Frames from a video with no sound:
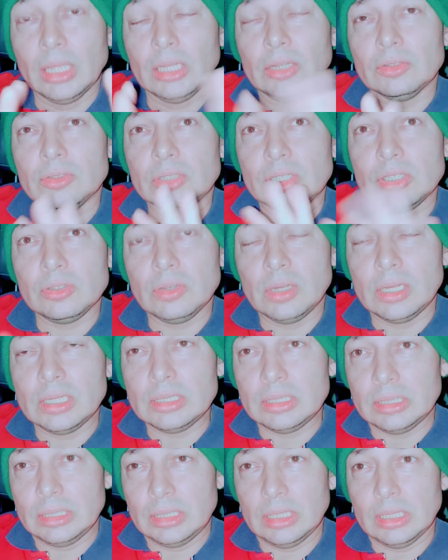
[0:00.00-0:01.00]
Entonces yo
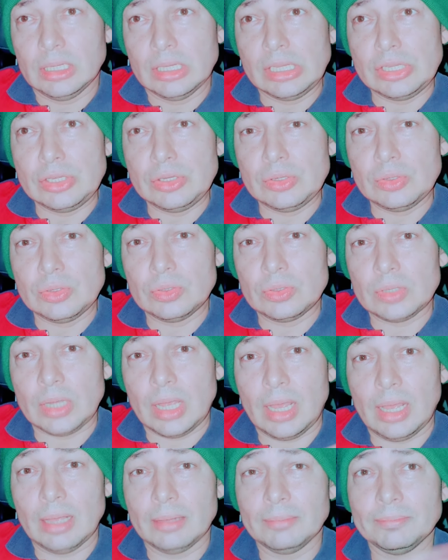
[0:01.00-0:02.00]
les dije a ellos,
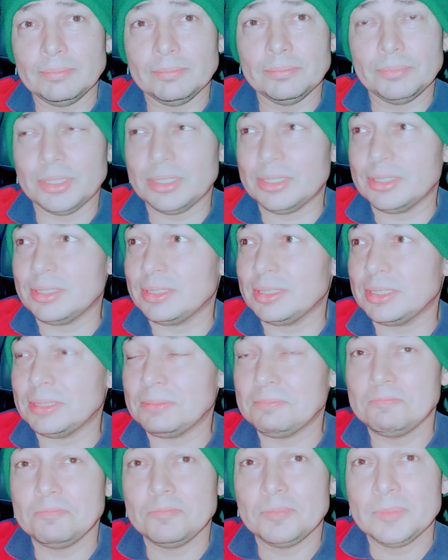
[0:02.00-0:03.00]
ah,
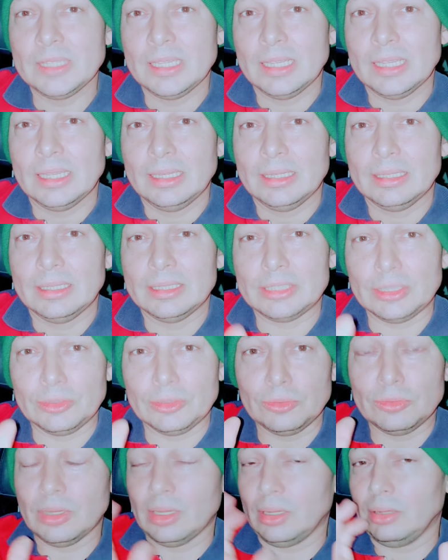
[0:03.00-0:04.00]
pues les
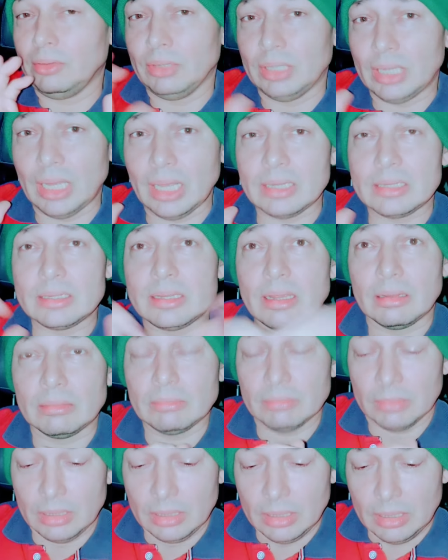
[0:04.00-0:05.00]
tengo una
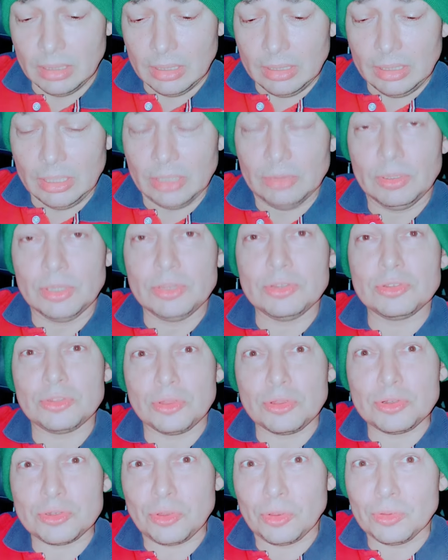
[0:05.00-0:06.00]
adivinanza. Y entonces ellos
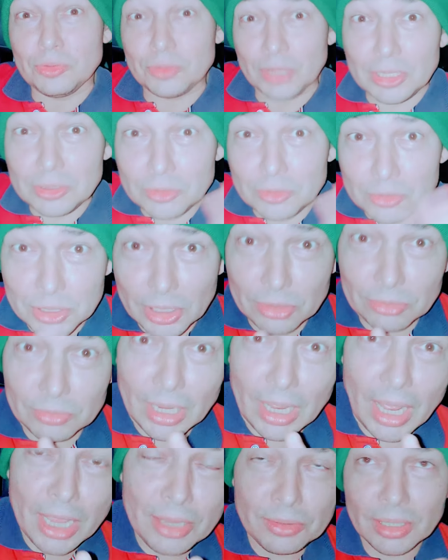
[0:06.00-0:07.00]
todos contentos,
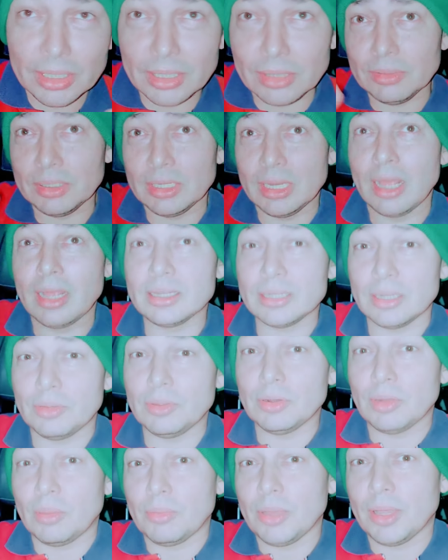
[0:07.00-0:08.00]
¿cierto? Ay, una adivinanza,
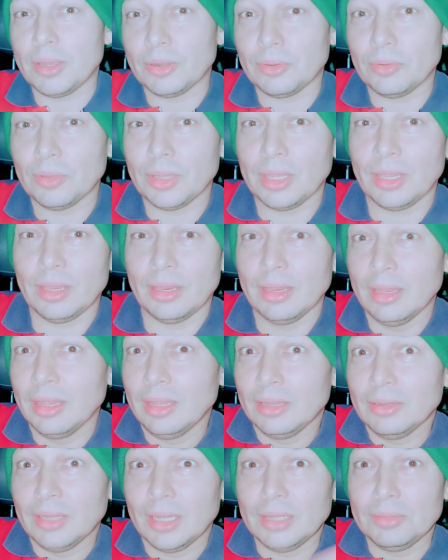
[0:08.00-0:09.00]
bueno, vamos a ver con qué,
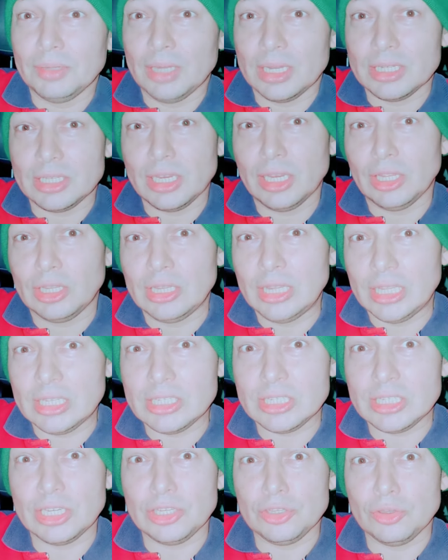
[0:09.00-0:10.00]
una adivinanza del,
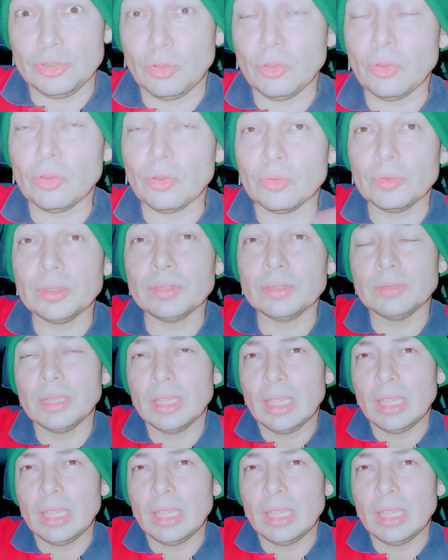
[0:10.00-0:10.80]
del Señor.